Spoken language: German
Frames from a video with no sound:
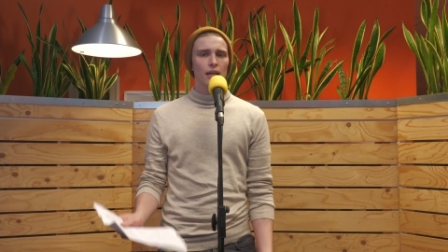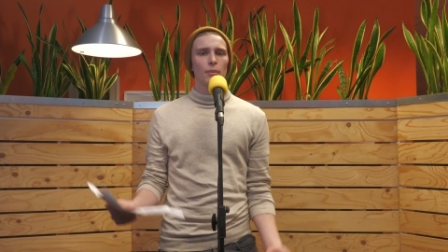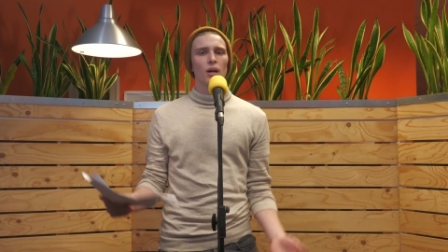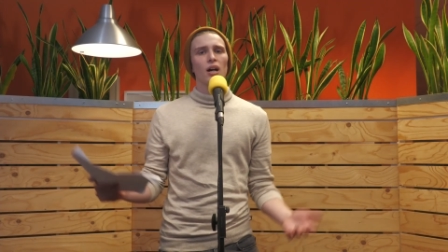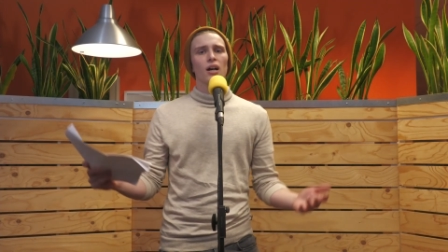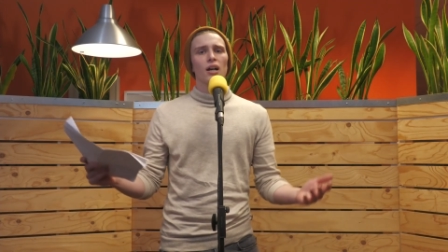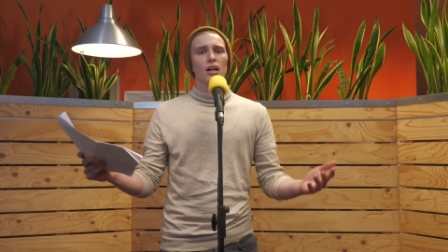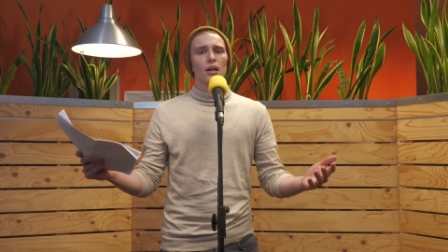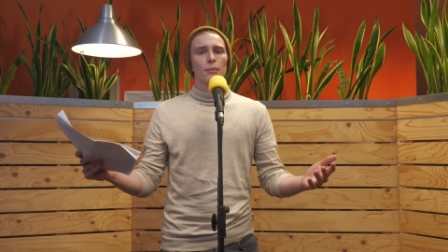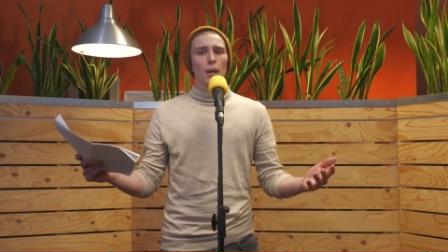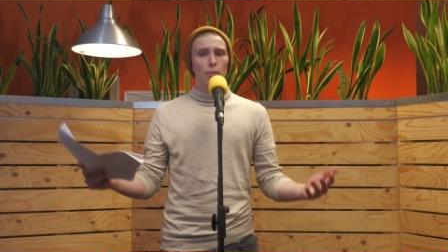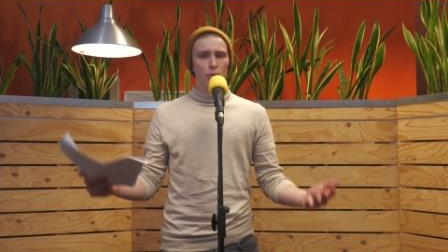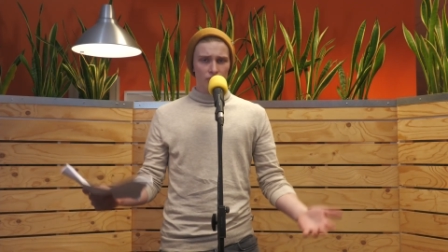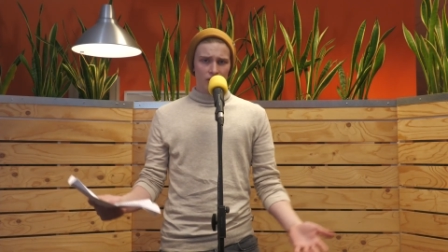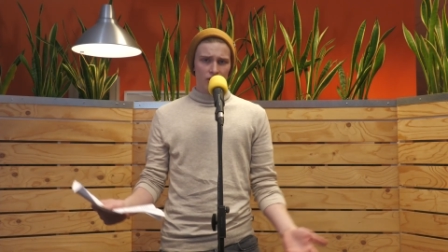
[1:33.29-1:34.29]
aber
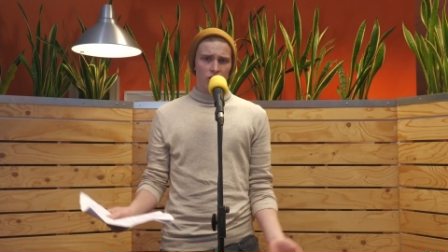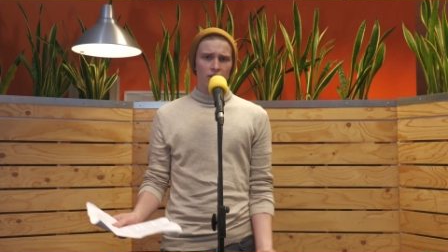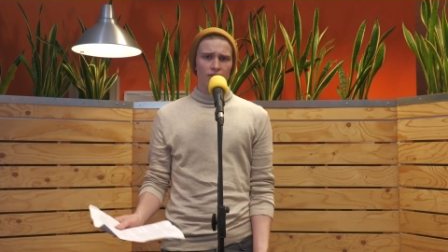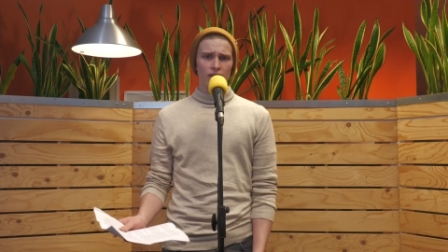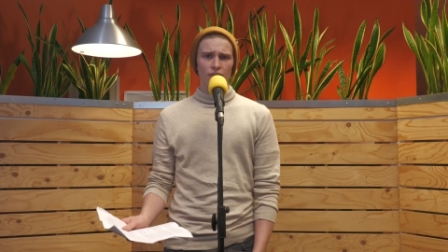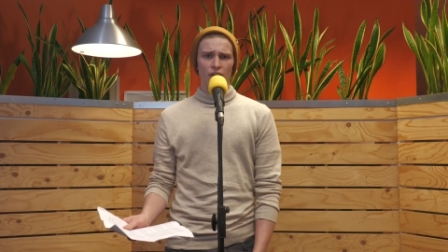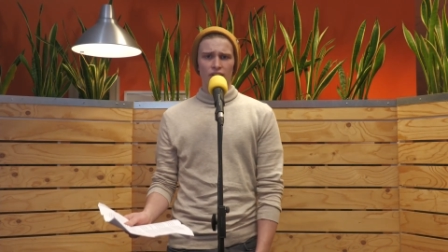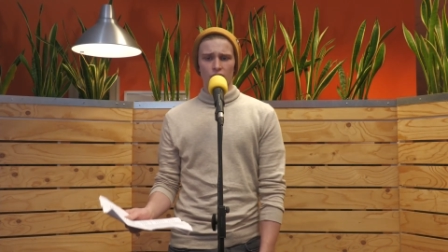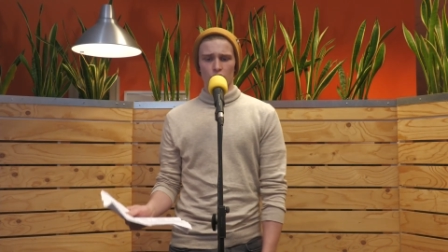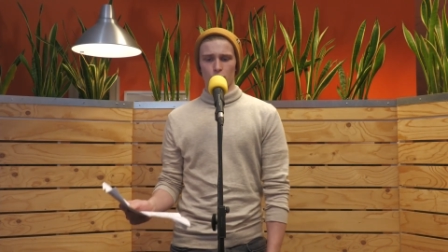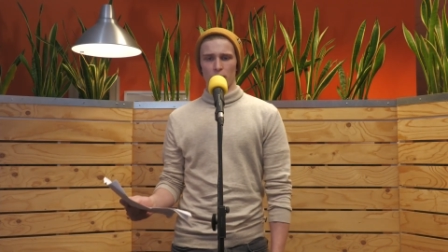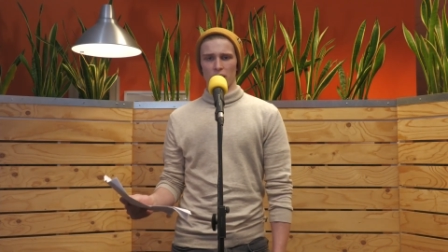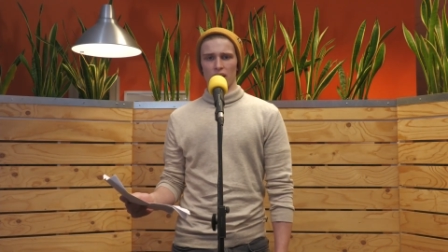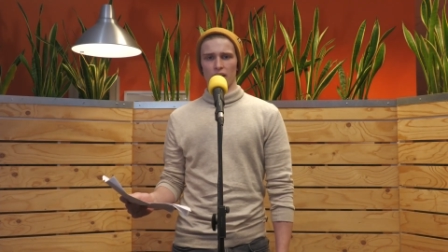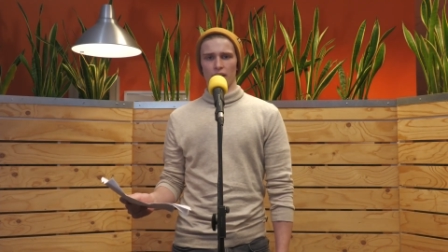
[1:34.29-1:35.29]
man muss ja schließlich Wasser
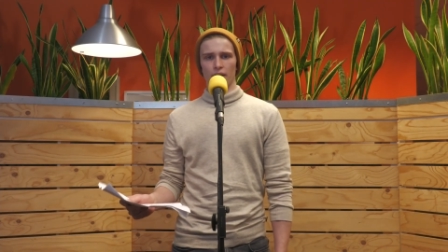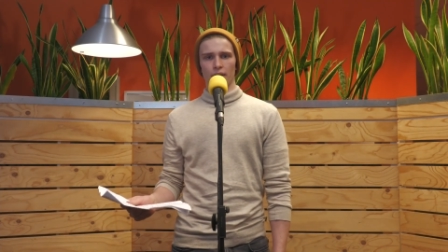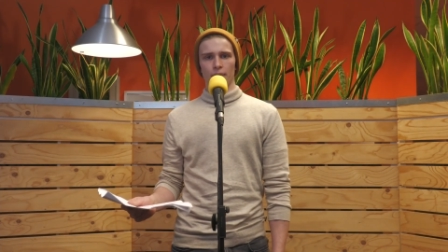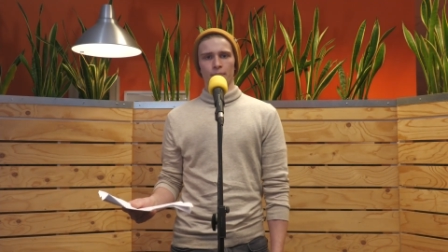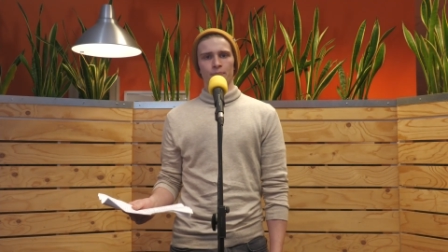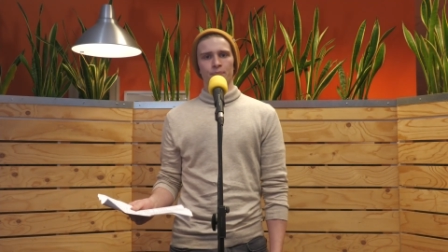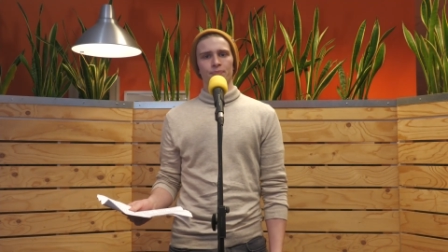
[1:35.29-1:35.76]
sparen.